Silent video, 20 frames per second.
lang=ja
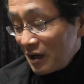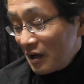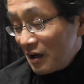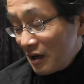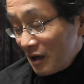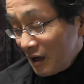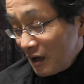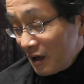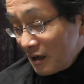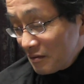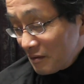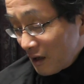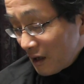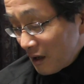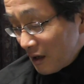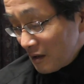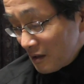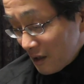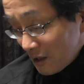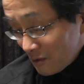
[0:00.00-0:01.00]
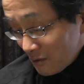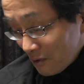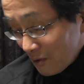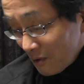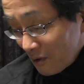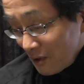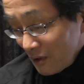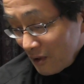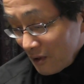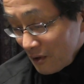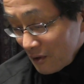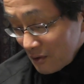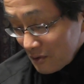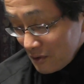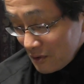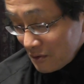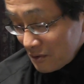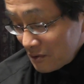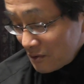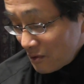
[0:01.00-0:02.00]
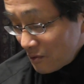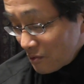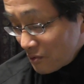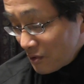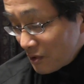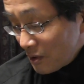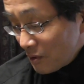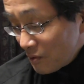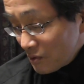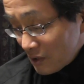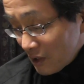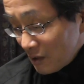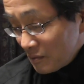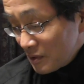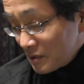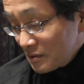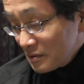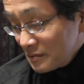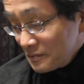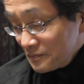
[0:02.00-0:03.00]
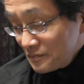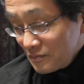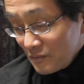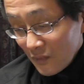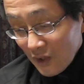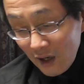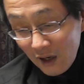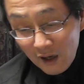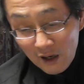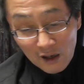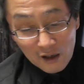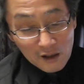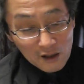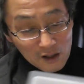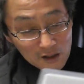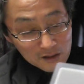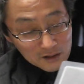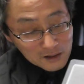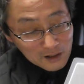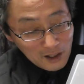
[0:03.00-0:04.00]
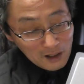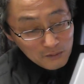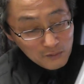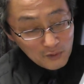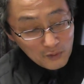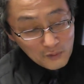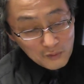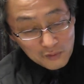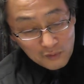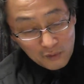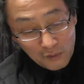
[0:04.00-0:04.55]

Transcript: けがわからないということでございます。で、しかもこの